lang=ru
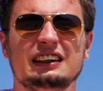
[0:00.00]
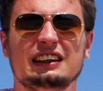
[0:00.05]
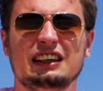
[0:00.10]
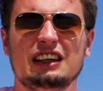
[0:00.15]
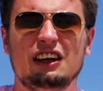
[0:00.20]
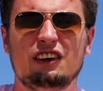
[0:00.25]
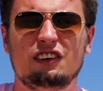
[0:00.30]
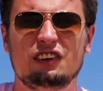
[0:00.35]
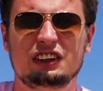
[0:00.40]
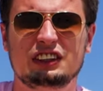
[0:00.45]

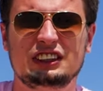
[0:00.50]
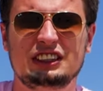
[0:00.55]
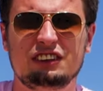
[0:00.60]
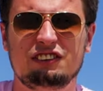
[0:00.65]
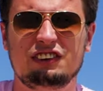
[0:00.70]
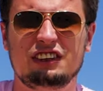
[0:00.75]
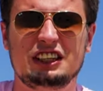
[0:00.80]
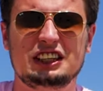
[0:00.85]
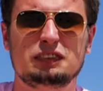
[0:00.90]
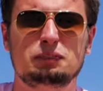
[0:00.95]
да, у
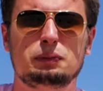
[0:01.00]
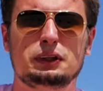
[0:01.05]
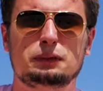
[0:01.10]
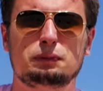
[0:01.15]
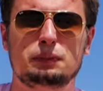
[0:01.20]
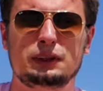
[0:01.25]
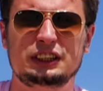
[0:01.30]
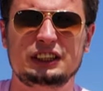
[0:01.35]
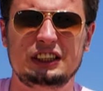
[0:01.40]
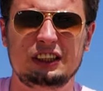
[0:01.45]
актива есть
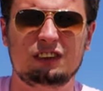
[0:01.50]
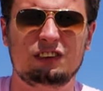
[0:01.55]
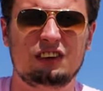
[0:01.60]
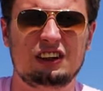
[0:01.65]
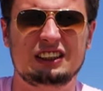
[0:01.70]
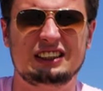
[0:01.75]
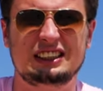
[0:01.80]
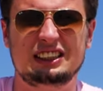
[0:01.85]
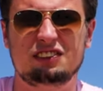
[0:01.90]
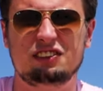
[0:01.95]
перспектива, у
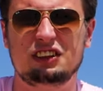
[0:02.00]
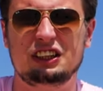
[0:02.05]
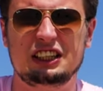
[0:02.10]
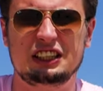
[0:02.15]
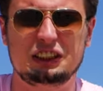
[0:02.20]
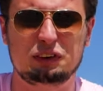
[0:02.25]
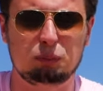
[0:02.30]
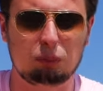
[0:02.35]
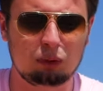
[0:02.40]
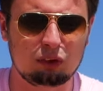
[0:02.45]
актива
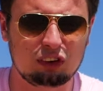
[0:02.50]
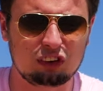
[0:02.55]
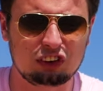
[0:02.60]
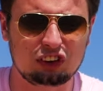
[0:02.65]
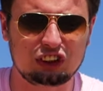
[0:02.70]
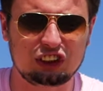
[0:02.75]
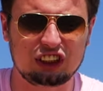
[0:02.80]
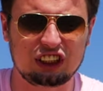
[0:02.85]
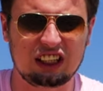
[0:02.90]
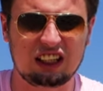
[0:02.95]
есть
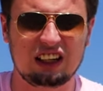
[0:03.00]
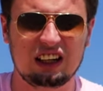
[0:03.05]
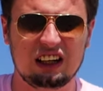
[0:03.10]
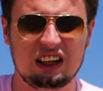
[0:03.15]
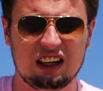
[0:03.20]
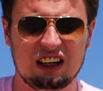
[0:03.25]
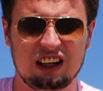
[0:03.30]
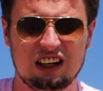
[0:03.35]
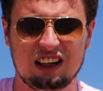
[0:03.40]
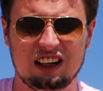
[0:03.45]
будущее,
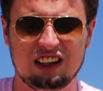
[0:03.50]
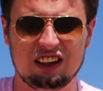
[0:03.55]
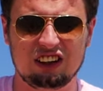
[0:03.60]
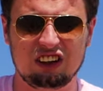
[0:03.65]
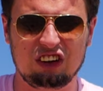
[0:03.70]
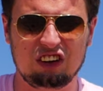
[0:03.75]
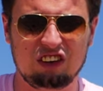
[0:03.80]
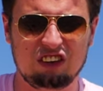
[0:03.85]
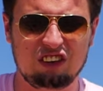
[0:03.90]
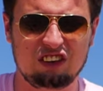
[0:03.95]
а, а,
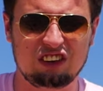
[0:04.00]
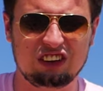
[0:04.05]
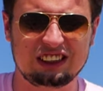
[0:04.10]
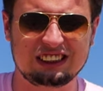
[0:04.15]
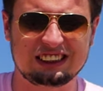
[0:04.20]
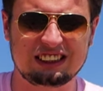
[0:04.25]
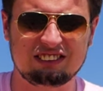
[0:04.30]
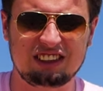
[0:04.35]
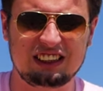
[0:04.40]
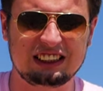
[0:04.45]
но
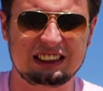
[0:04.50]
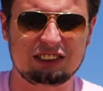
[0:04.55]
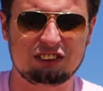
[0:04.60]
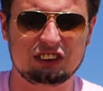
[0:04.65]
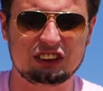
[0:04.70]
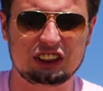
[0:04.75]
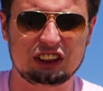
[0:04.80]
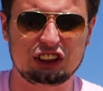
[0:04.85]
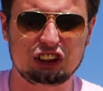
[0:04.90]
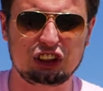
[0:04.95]
называть
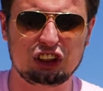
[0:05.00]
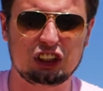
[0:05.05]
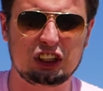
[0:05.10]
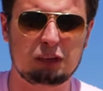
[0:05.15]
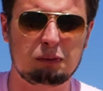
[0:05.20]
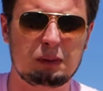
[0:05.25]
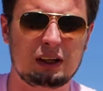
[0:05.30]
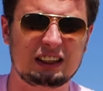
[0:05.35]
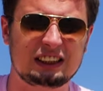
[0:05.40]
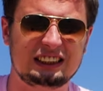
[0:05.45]
его
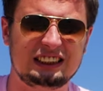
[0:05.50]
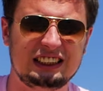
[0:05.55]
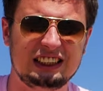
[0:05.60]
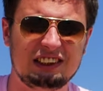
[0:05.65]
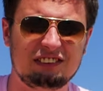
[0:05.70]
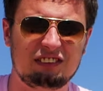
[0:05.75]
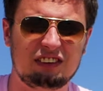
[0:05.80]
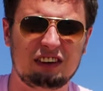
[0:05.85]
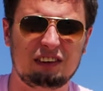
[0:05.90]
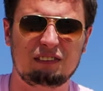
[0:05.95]
защитным
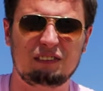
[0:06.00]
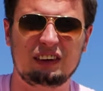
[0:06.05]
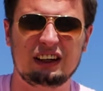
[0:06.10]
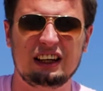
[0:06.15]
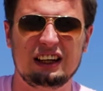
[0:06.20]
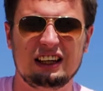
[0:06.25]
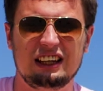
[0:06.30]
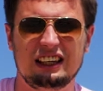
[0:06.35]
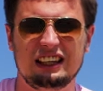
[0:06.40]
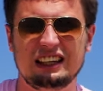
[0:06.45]
активом
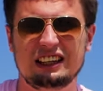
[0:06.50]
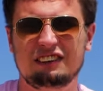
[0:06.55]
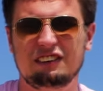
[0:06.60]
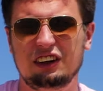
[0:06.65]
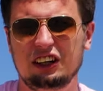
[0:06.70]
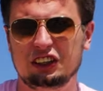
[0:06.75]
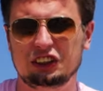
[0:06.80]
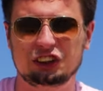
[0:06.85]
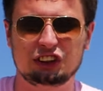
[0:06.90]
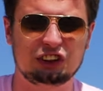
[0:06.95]
и
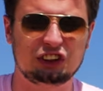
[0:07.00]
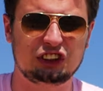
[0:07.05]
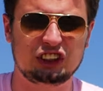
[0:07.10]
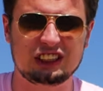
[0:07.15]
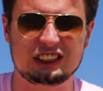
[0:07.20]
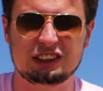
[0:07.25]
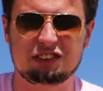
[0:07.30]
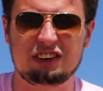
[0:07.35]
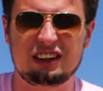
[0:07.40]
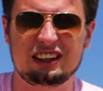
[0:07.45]
говорить, что
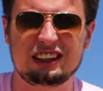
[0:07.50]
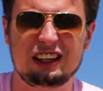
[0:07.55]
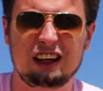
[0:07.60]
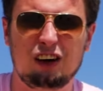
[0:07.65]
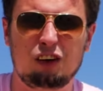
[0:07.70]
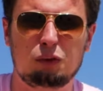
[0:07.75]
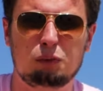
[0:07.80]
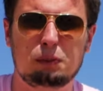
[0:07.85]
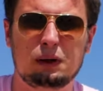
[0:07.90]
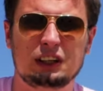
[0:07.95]
сейчас
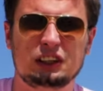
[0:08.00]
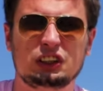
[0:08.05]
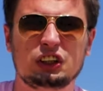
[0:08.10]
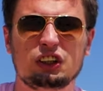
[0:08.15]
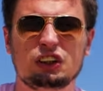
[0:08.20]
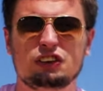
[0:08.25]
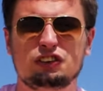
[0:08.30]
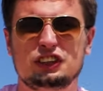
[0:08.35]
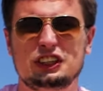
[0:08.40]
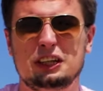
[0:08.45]
фонда
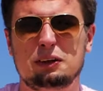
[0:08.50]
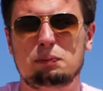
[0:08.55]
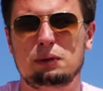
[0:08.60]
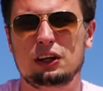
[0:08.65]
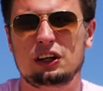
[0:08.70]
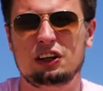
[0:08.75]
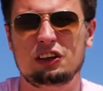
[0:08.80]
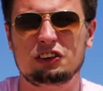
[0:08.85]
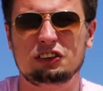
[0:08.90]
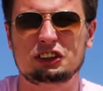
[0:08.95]
упадет, все
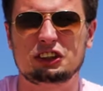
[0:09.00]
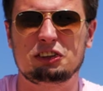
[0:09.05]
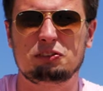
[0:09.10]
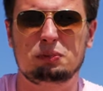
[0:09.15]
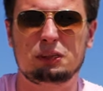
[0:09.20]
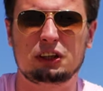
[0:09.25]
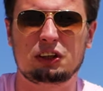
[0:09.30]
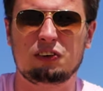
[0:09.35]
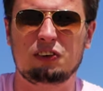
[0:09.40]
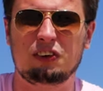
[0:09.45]
перельются в
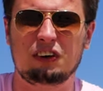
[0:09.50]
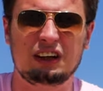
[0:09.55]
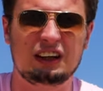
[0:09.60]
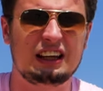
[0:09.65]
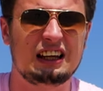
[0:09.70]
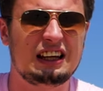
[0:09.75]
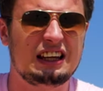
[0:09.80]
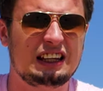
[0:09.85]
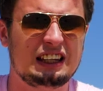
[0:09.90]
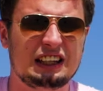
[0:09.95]
биткоин,
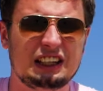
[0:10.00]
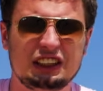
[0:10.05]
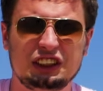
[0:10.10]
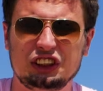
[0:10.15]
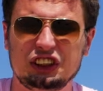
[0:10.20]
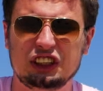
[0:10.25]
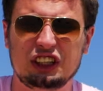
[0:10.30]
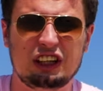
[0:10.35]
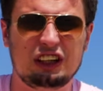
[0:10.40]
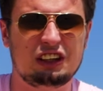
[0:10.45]
я
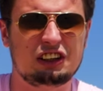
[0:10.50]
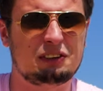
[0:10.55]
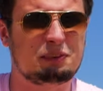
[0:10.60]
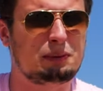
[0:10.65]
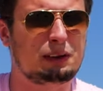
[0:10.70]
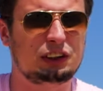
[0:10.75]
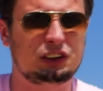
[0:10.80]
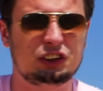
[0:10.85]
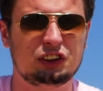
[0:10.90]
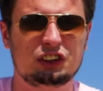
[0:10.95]
считаю, это
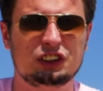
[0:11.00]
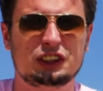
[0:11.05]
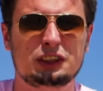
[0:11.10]
большое